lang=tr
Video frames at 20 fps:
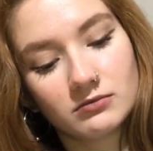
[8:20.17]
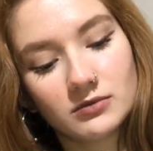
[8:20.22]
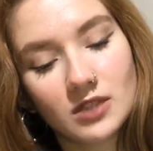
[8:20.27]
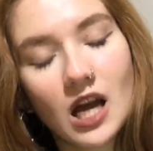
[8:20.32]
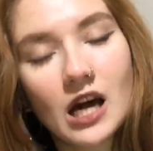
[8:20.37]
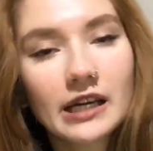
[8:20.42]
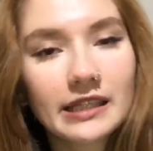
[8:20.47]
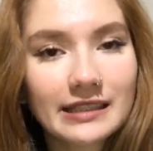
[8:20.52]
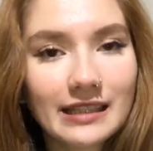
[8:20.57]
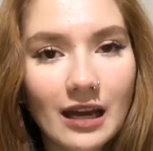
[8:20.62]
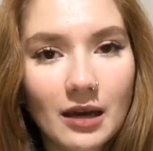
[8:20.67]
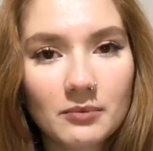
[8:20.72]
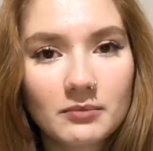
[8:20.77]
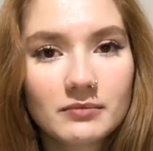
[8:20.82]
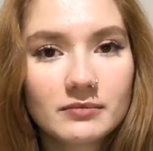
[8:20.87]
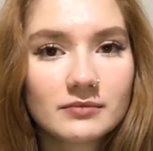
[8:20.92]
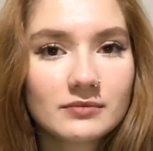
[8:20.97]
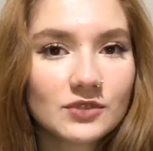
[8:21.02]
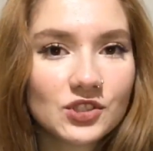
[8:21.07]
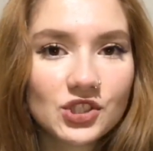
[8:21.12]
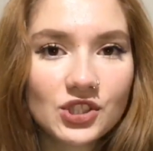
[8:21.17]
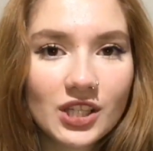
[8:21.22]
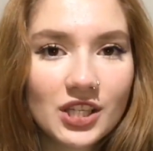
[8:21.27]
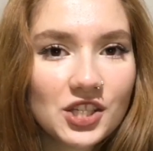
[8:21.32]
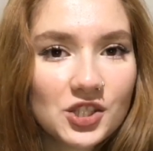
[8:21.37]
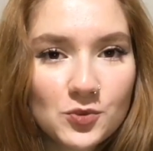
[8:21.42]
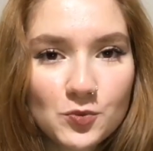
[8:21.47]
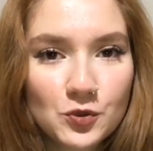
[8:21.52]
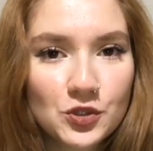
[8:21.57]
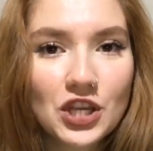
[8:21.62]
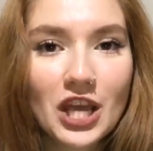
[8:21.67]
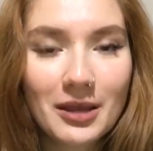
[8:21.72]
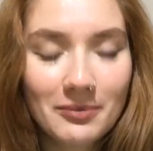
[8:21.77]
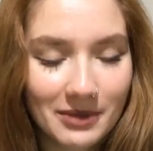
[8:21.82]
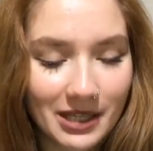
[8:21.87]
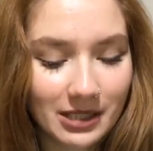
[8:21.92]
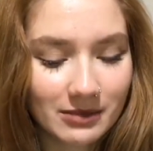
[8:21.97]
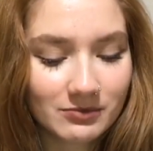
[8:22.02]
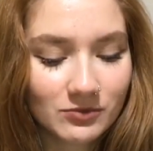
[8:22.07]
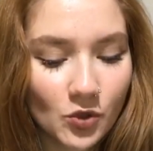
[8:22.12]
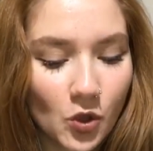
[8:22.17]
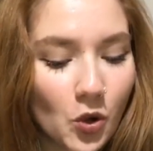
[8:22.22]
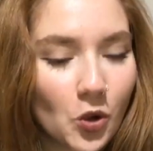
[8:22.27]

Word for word: aynam işte hiçbir şeyim yanımda